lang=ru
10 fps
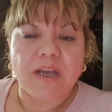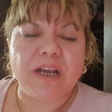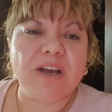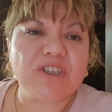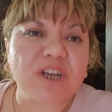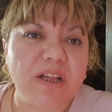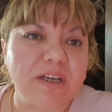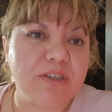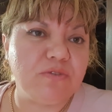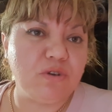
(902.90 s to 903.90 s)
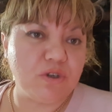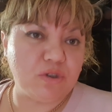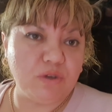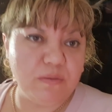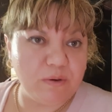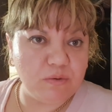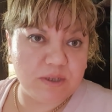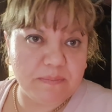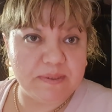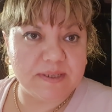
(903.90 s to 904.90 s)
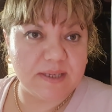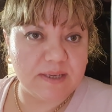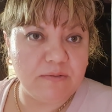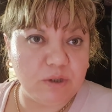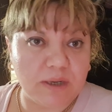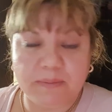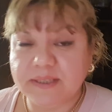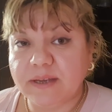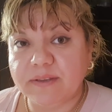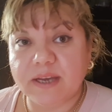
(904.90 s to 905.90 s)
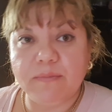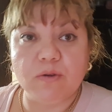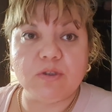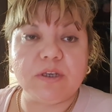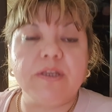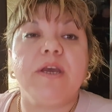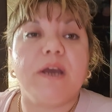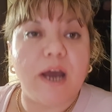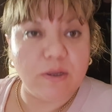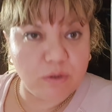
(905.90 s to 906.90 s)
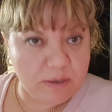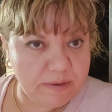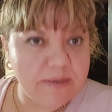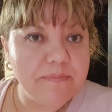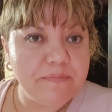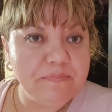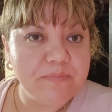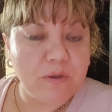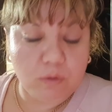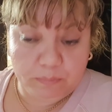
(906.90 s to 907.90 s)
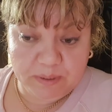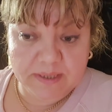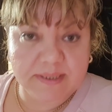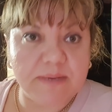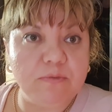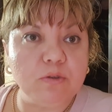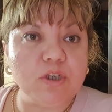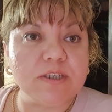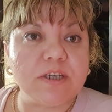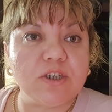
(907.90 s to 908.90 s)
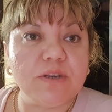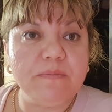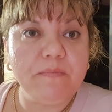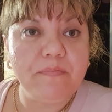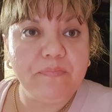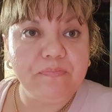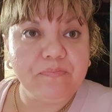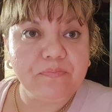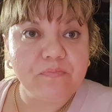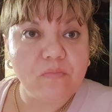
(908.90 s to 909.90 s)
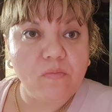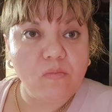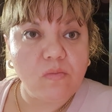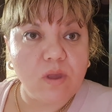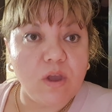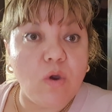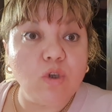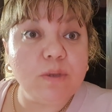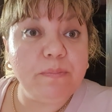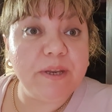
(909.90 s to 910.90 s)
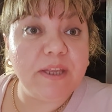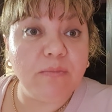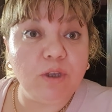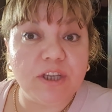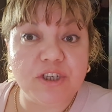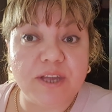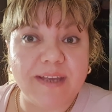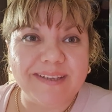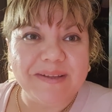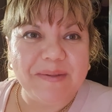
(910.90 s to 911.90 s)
Как жалко, девчонки, что не могу записать, а? Вот так поставить камеру и сказать, а ну давай, вот перед всеми вот сейчас скажи. Он же передо мной начинает.